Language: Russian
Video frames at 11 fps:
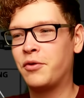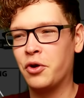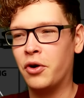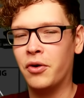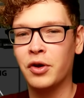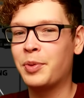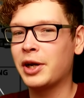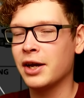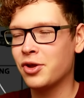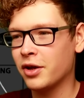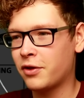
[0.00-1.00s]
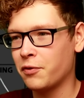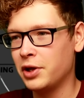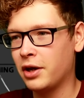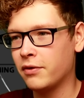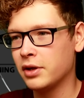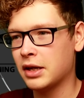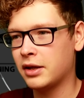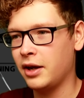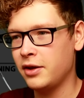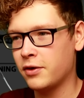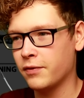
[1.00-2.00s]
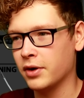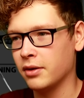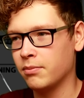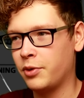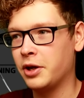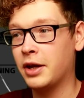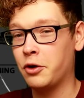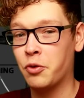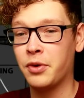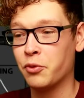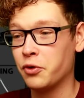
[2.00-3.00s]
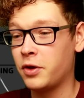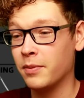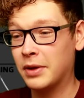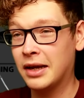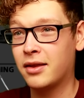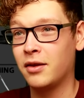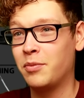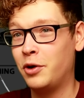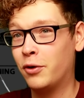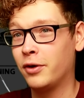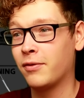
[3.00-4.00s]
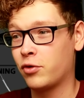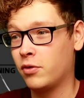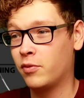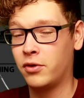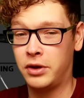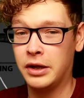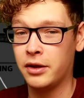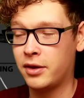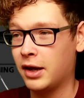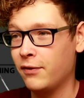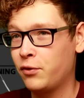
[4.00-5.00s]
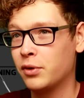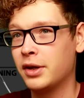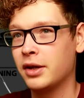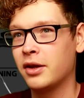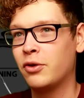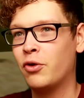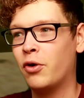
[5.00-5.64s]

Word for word: Все, он прокачал свой левел до третьего. Передаем ему 17 миллионов, чтобы он сделал ставку на этот